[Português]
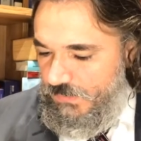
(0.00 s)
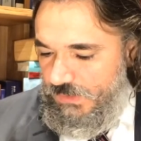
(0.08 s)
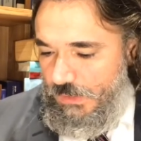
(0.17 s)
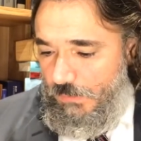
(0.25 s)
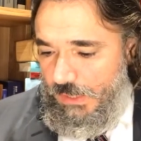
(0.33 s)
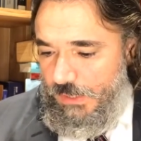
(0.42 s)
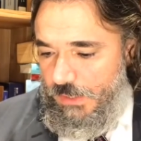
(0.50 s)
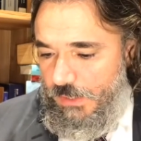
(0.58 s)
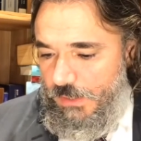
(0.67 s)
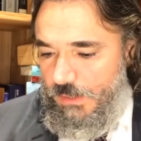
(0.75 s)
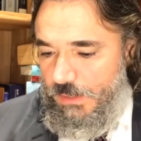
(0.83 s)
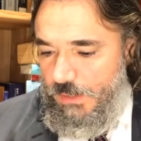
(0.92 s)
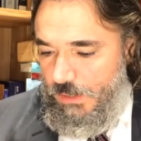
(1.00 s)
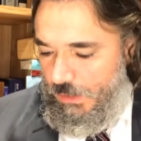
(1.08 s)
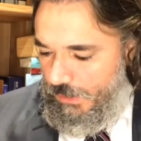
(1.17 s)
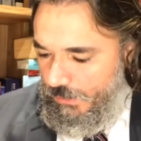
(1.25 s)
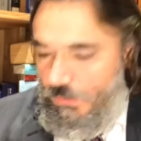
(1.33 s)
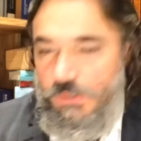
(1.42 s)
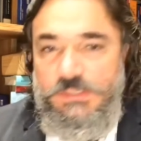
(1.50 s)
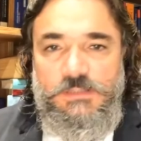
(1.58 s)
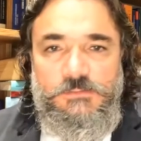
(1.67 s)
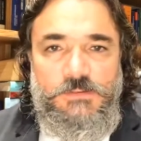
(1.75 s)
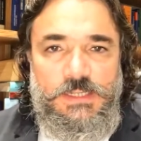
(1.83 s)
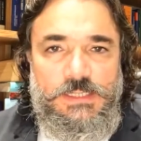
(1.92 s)
Então aqui nós
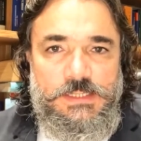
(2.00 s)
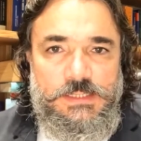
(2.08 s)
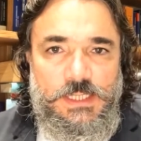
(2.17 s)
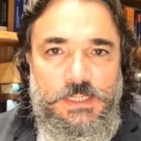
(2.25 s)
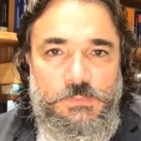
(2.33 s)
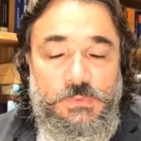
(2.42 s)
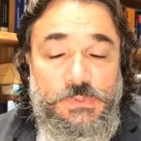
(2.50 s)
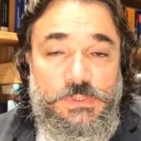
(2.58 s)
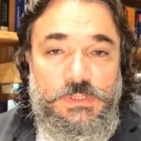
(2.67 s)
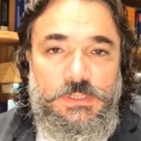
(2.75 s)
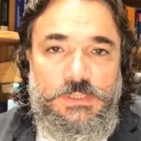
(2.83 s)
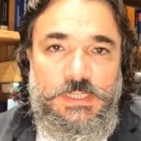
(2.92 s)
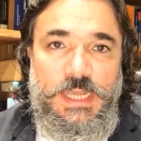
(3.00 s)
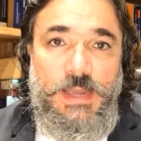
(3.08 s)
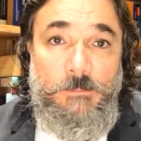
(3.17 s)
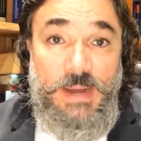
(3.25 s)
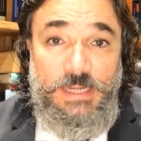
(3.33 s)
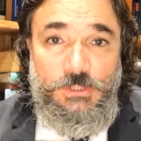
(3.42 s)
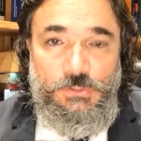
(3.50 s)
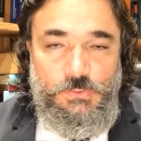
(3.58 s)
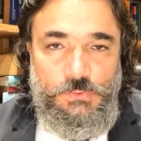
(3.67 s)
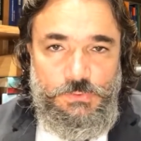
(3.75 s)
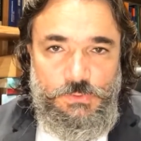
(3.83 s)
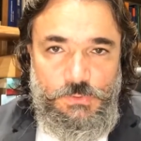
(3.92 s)
enfatizamos que há baixo
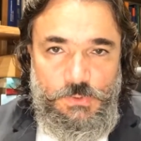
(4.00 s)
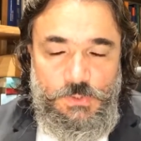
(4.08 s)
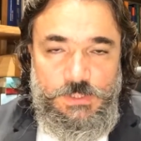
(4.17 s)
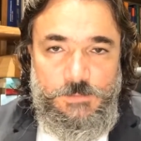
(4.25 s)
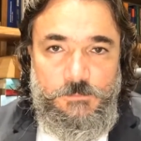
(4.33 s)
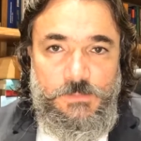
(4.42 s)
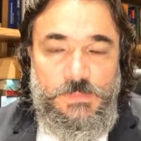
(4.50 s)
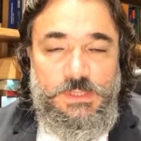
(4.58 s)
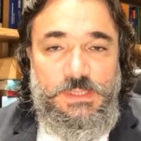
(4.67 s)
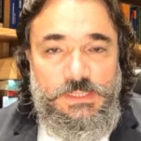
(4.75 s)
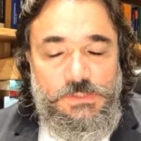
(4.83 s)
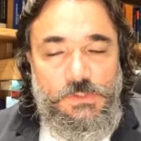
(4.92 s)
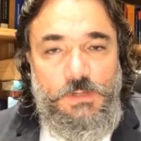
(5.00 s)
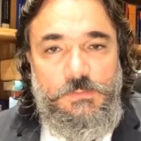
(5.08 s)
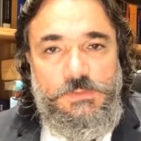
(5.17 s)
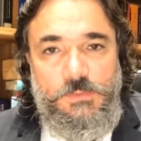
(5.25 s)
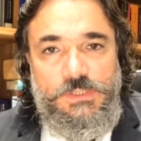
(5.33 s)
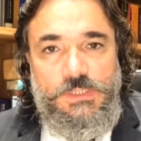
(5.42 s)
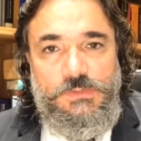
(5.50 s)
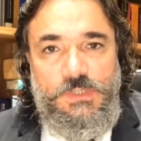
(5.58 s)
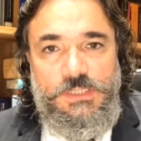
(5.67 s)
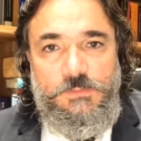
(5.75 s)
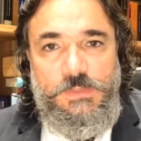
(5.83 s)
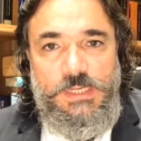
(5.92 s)
controle das normas
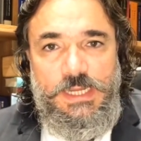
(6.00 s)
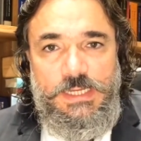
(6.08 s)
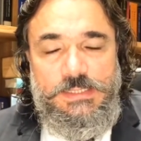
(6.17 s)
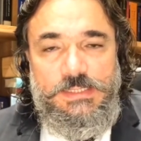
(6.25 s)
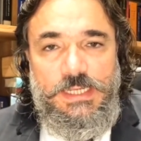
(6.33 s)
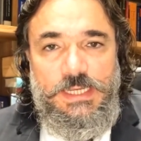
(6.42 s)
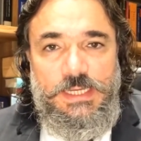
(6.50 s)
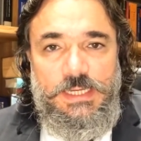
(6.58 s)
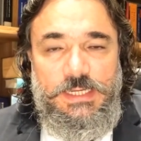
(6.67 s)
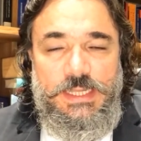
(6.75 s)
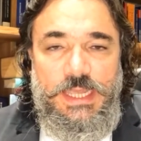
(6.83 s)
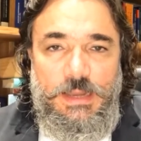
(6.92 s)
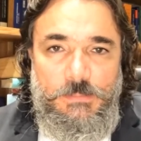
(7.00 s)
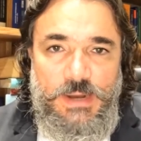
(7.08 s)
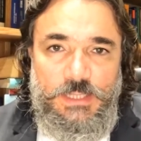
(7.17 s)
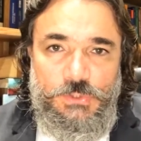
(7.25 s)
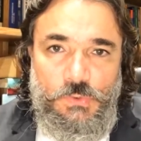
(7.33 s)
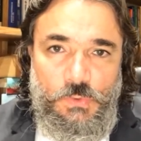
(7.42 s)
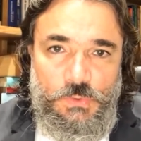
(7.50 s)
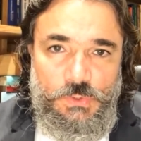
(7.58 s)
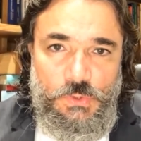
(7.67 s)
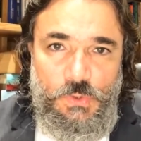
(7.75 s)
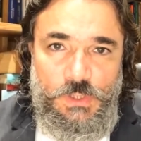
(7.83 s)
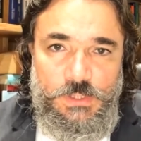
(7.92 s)
processuais penais, que há baixo
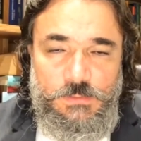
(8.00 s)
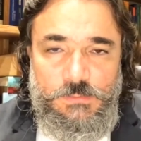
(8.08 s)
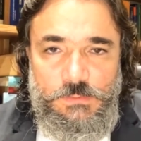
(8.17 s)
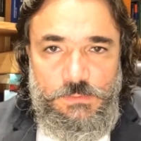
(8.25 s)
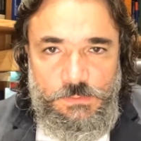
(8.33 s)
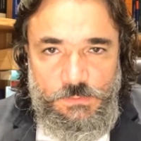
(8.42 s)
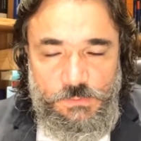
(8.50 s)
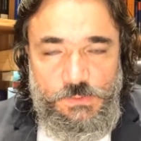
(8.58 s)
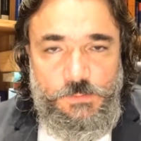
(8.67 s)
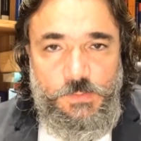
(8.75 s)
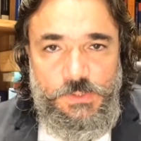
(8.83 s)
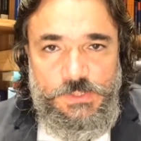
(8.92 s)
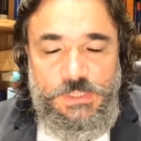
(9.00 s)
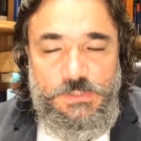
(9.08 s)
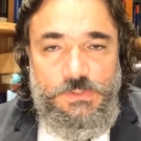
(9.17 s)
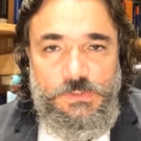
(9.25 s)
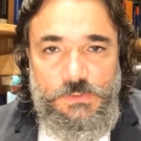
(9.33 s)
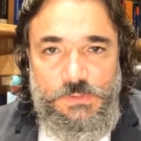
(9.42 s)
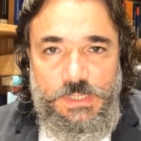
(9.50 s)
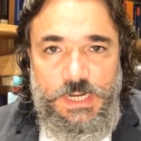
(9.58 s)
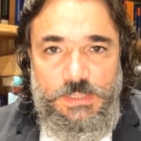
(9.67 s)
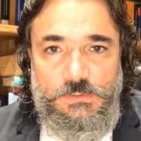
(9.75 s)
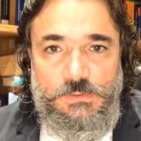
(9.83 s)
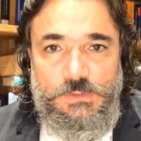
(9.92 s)
controle nos processos
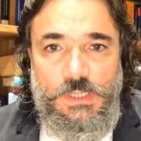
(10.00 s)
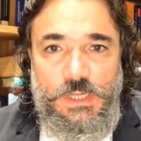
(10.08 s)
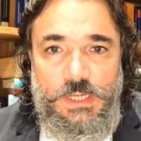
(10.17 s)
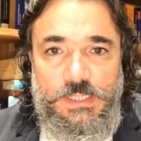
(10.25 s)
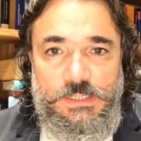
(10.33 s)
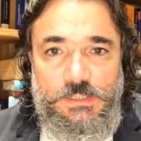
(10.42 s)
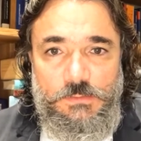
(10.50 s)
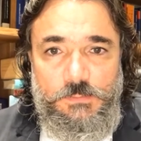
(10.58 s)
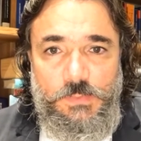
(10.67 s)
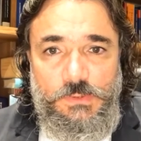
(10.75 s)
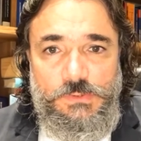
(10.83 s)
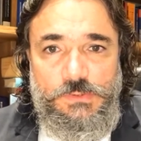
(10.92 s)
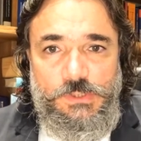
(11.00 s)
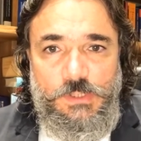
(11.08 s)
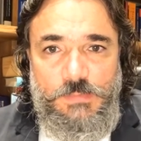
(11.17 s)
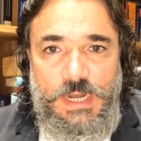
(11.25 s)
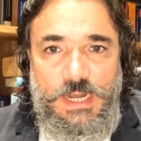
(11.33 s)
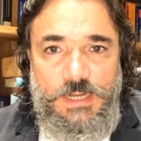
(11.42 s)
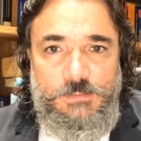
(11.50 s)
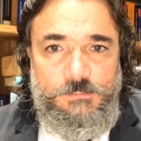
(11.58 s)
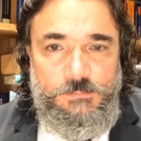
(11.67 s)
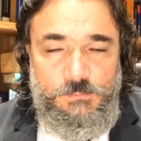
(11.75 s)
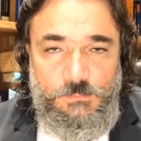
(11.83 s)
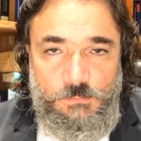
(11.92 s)
concretos. Então posso chamar
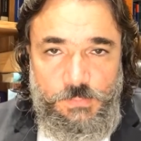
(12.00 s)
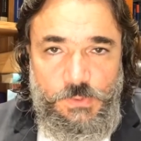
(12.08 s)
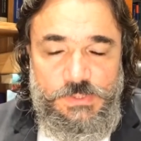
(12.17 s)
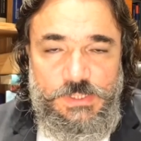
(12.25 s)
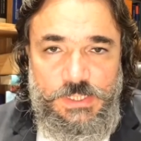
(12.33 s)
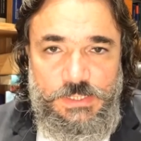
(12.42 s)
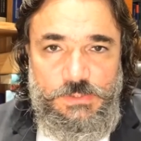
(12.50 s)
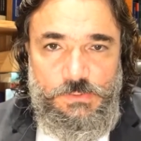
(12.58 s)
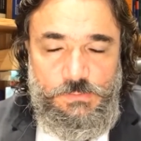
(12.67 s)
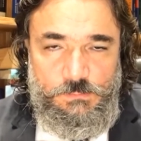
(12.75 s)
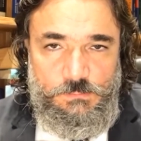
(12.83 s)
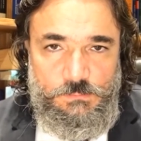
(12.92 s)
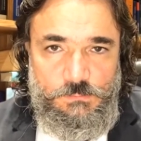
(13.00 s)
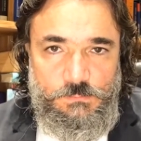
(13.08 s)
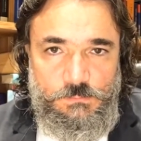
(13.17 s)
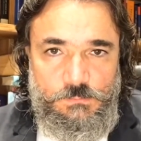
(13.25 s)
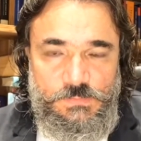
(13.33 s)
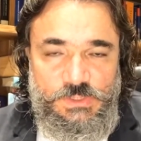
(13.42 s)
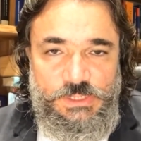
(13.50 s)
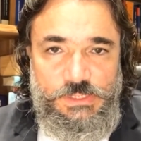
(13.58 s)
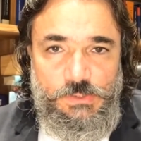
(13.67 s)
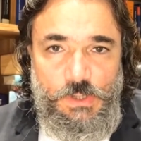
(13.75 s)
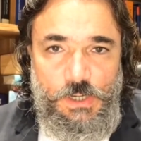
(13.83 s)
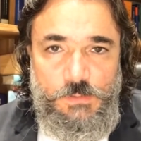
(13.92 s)
um processo de
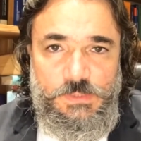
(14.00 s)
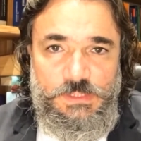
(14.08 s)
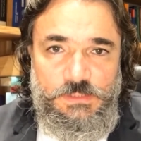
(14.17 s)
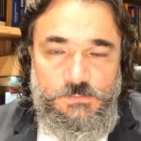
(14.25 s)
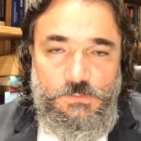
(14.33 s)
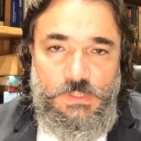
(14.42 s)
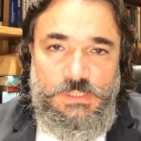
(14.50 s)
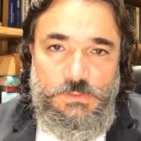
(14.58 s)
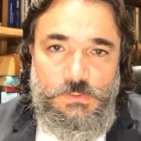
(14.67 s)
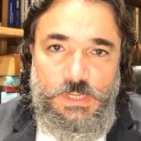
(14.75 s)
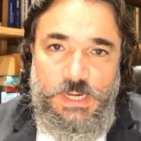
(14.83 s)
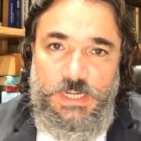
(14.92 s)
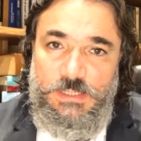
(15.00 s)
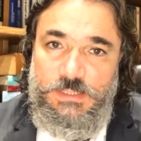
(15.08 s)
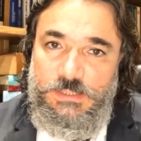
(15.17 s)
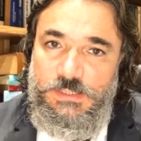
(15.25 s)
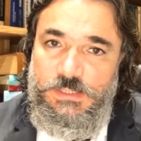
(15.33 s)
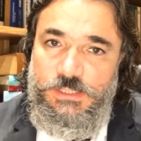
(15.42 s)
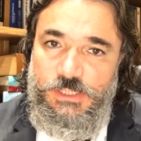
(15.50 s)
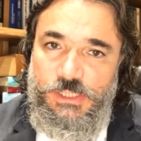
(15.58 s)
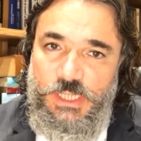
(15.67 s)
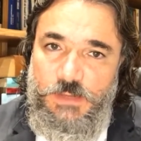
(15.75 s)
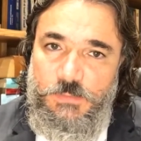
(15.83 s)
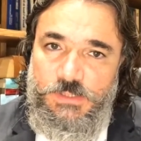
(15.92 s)
normas individuais e concretas, de
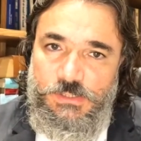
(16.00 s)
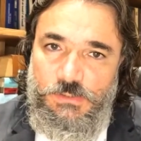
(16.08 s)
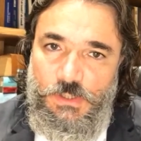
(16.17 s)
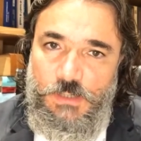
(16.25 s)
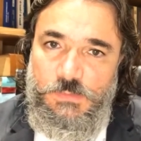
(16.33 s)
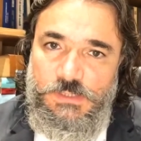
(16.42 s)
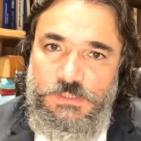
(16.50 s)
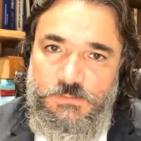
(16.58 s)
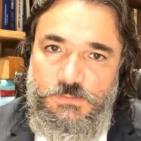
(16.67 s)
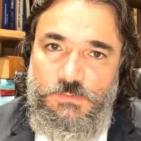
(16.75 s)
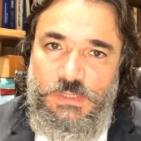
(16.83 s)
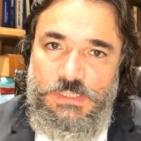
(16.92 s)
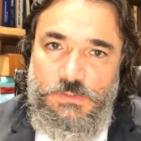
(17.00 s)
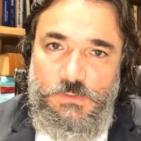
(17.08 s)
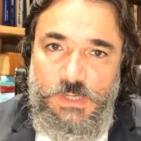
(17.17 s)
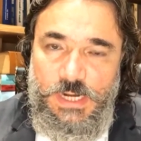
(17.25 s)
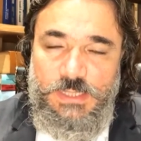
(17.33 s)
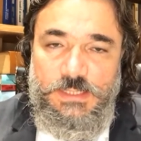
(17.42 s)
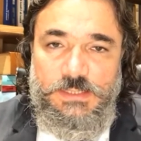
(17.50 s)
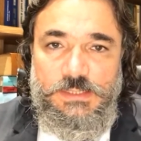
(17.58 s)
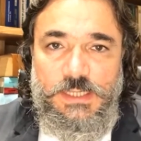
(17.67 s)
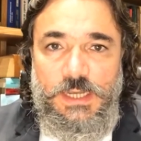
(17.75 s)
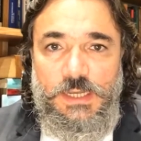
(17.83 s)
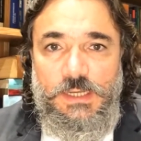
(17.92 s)
sistema de normas individuais e
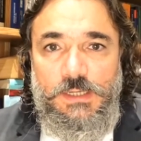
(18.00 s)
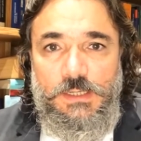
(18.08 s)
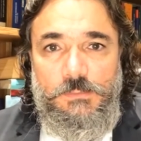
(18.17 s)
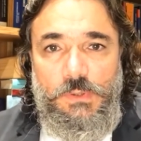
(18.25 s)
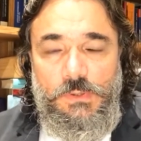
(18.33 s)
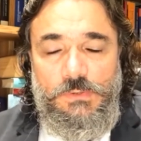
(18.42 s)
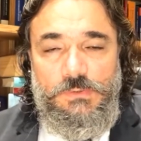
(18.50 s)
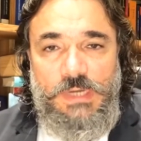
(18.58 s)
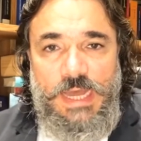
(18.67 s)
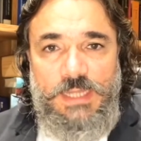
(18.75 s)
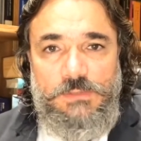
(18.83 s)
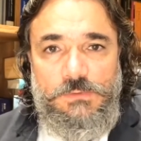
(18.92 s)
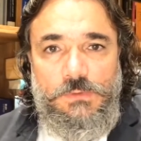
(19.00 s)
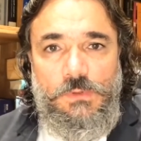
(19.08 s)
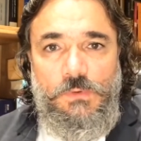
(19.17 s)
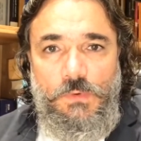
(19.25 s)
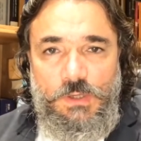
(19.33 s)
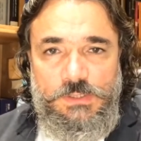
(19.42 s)
concretas. Por outro lado, o